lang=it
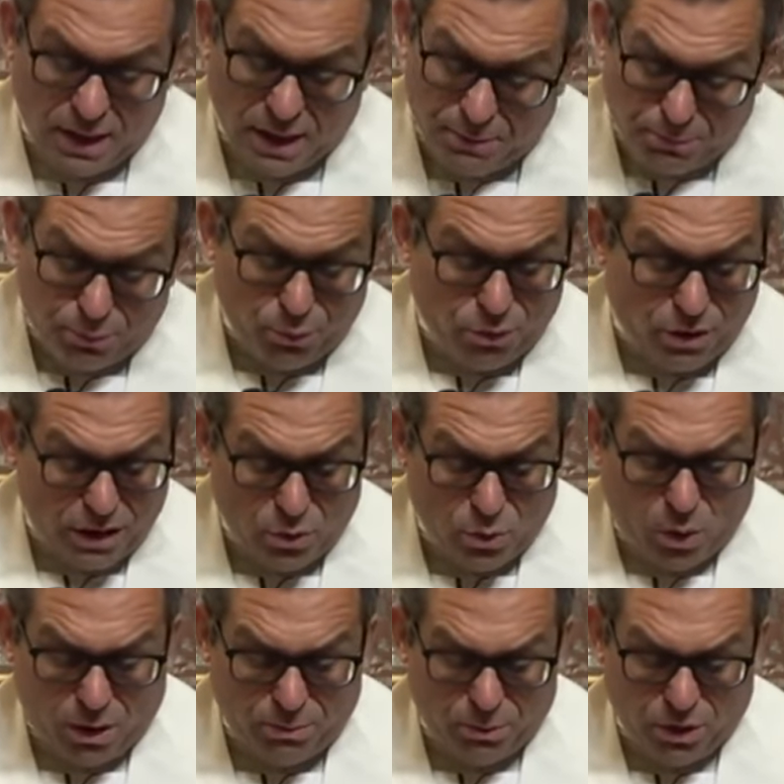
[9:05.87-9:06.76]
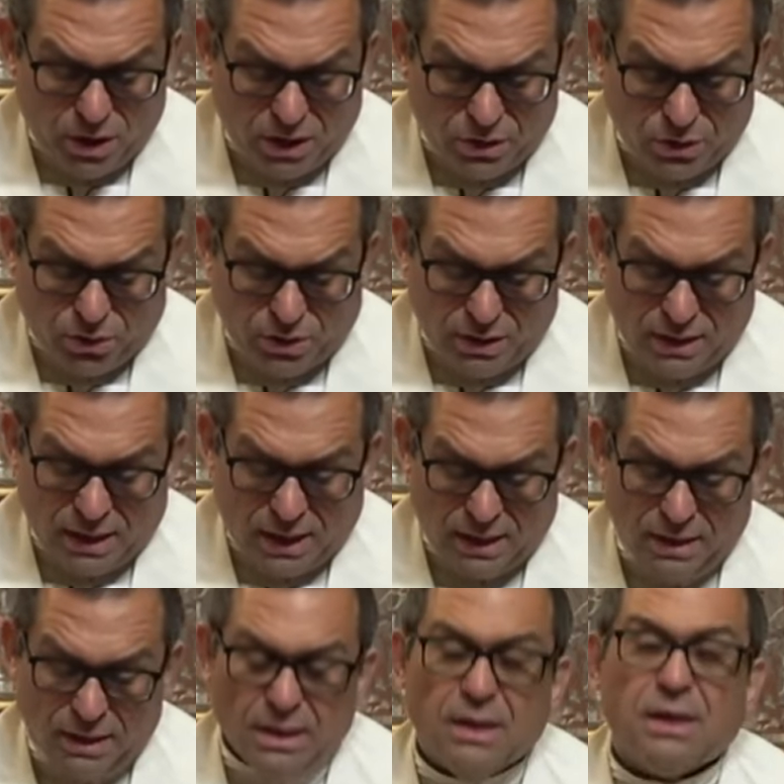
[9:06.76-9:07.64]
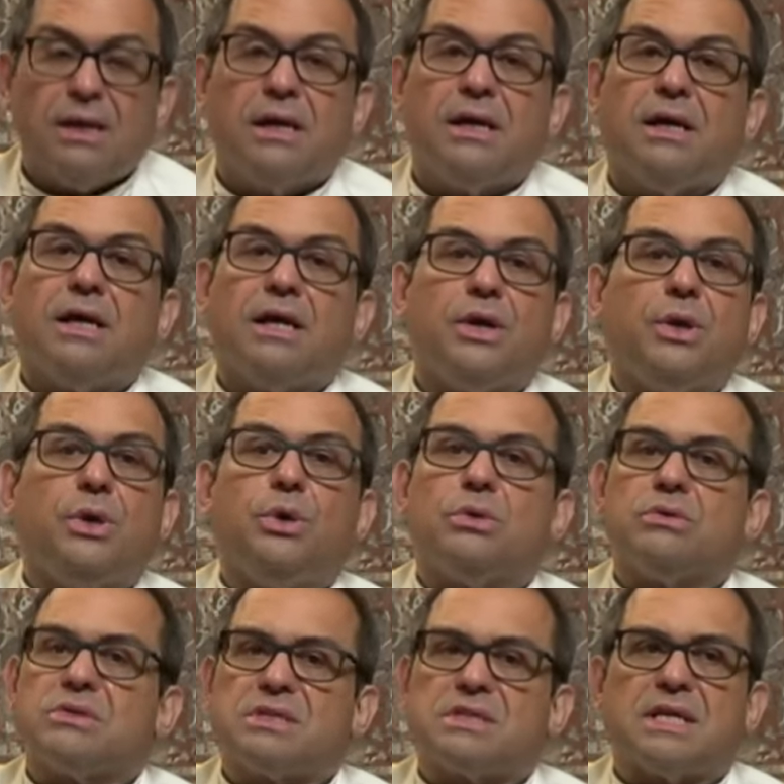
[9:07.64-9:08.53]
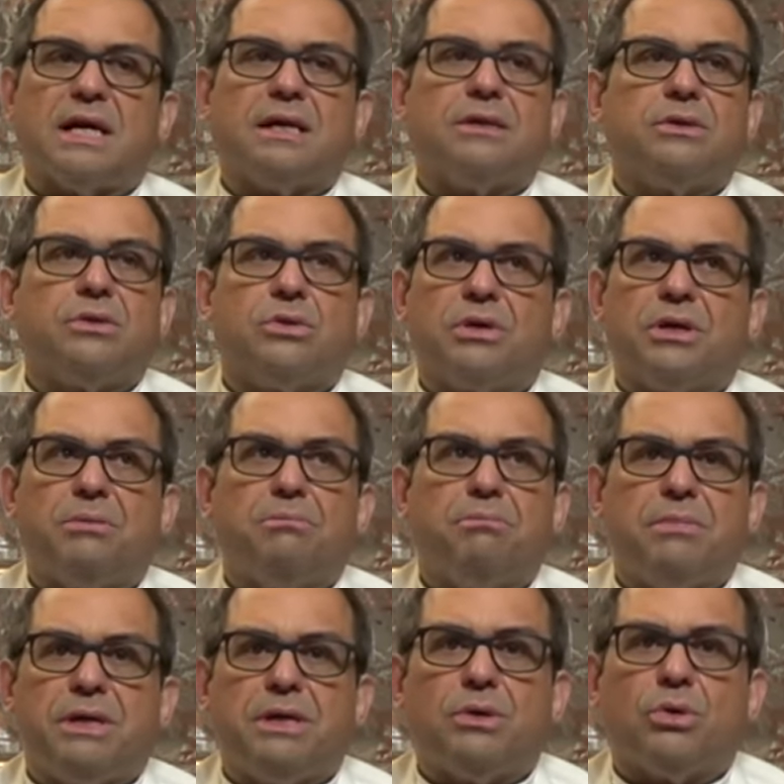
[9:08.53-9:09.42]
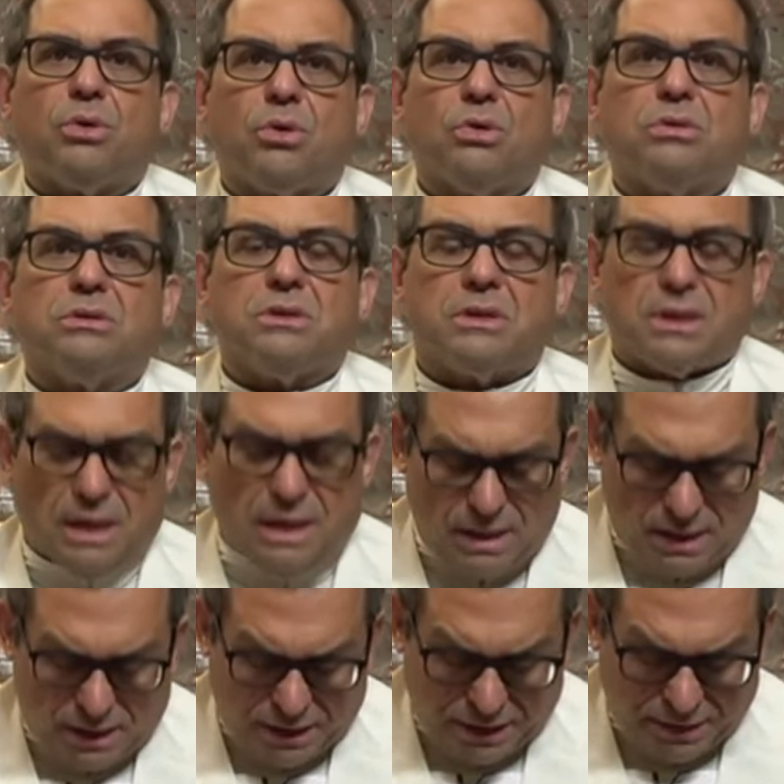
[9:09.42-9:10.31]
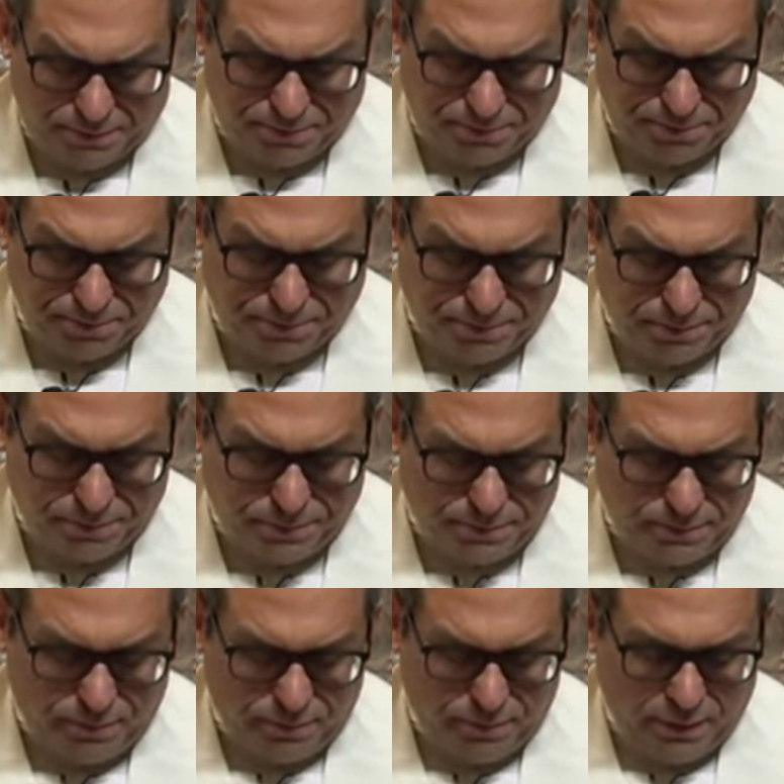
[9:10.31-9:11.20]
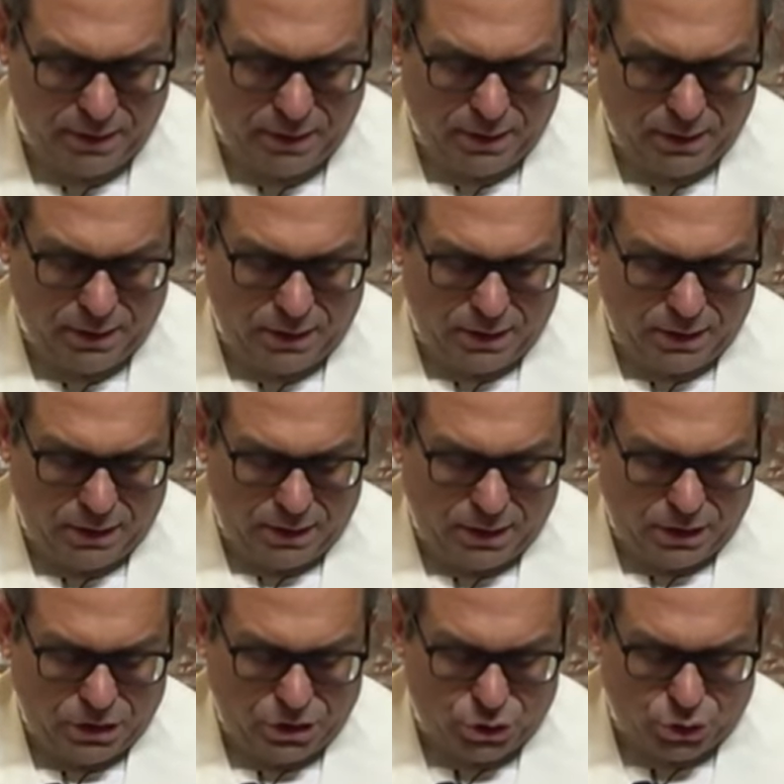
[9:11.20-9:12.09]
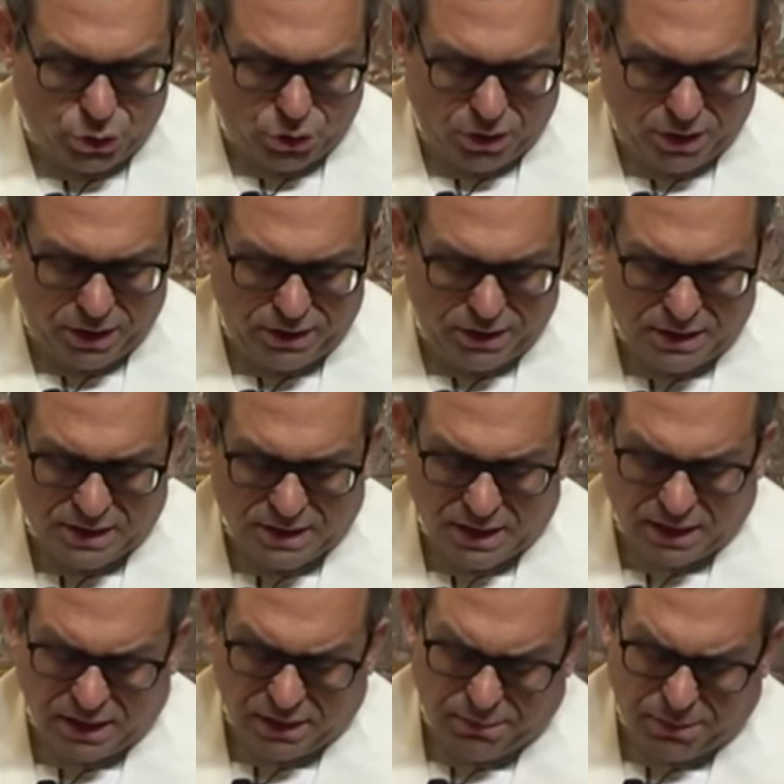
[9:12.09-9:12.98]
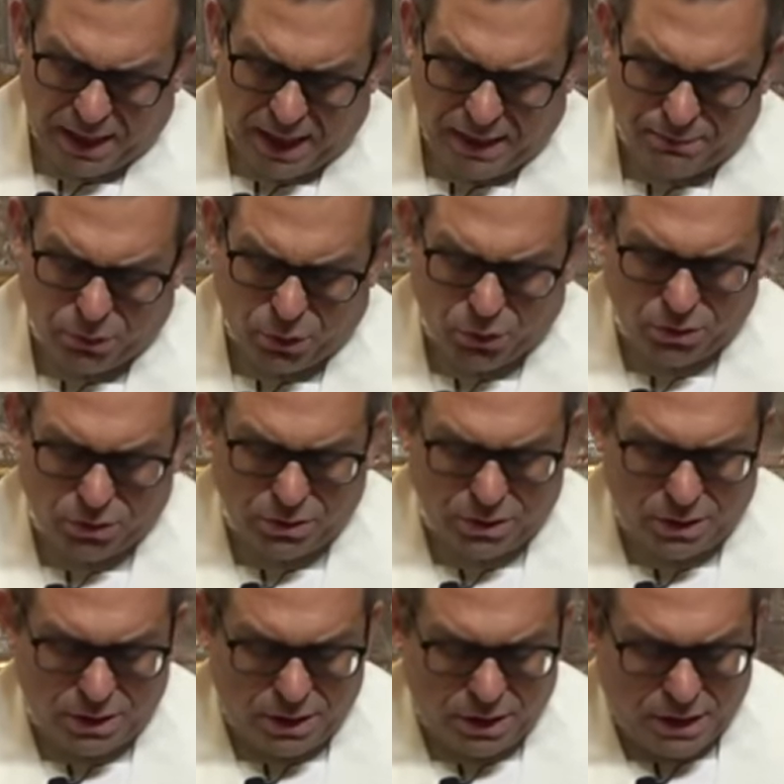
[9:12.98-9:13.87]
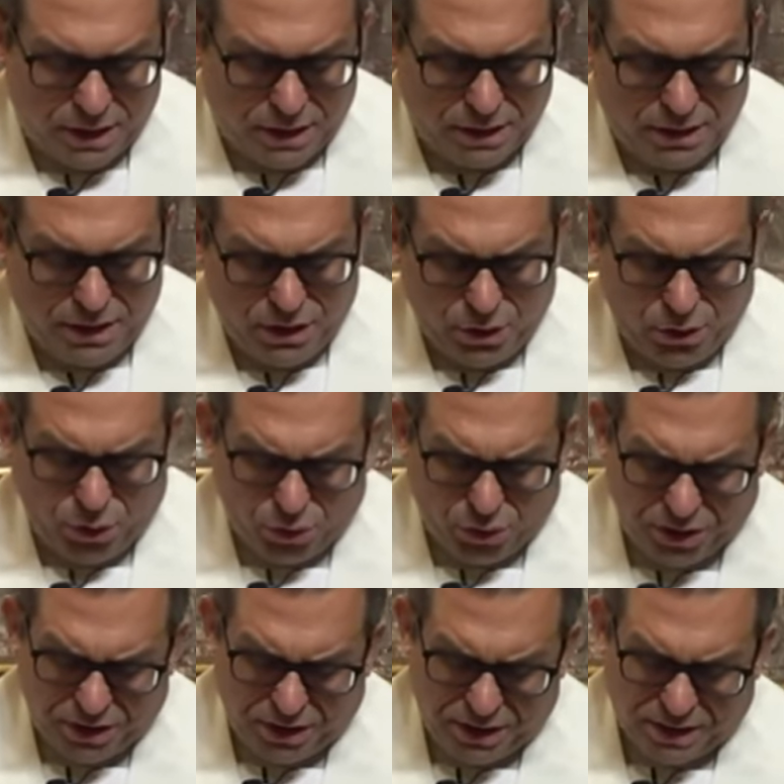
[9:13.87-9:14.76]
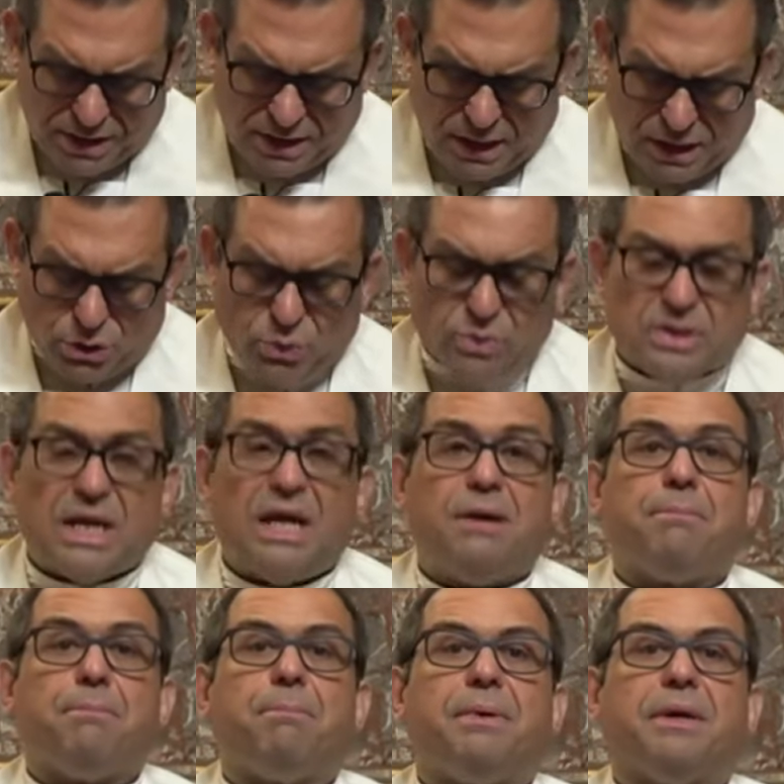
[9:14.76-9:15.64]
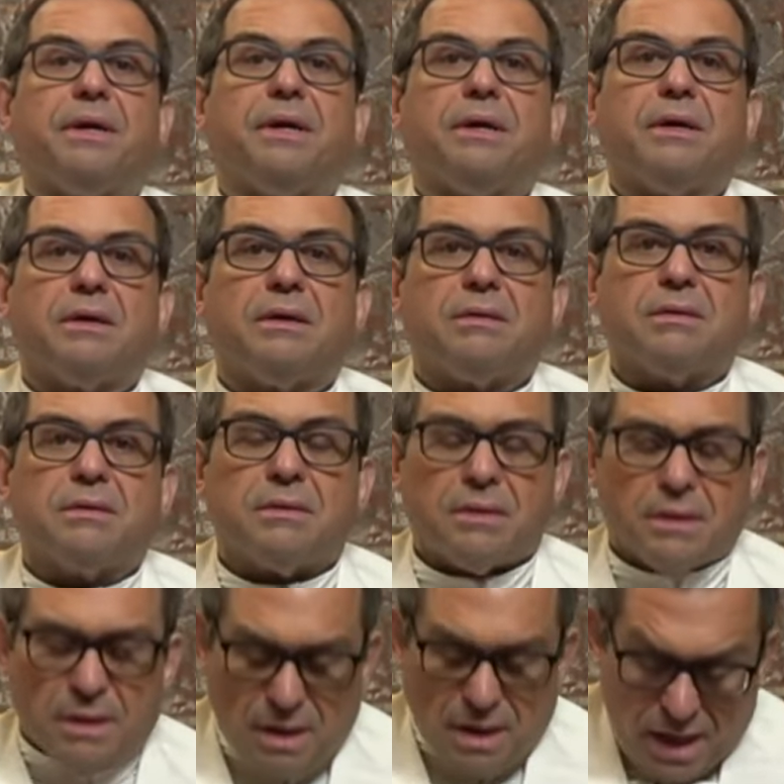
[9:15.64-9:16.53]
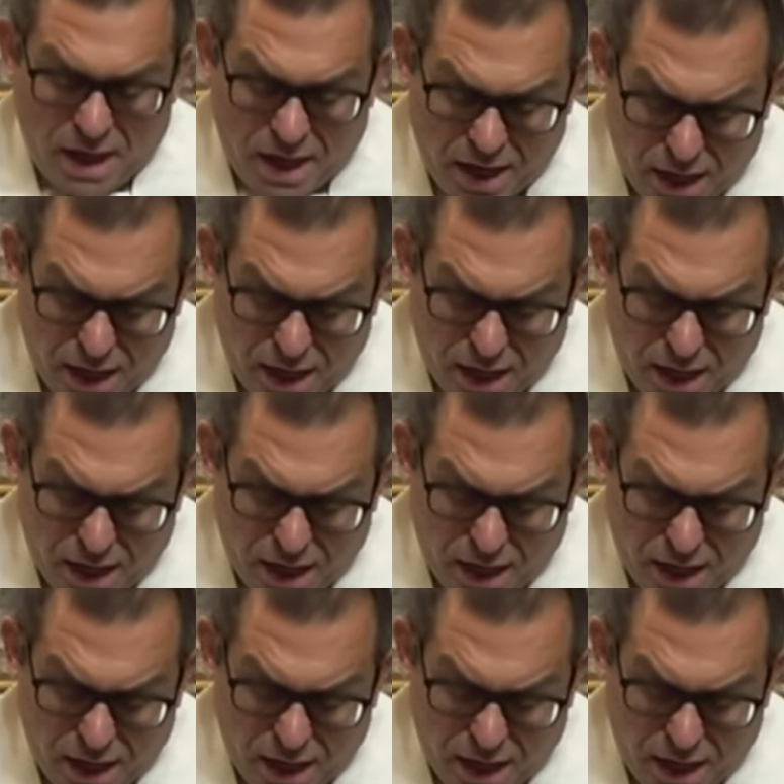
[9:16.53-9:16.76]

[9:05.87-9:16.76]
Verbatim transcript: che pure l'uomo e la donna non sanno nemmeno contare. Ciò che disse ad Abramo, Dio lo ridisse a Giuseppe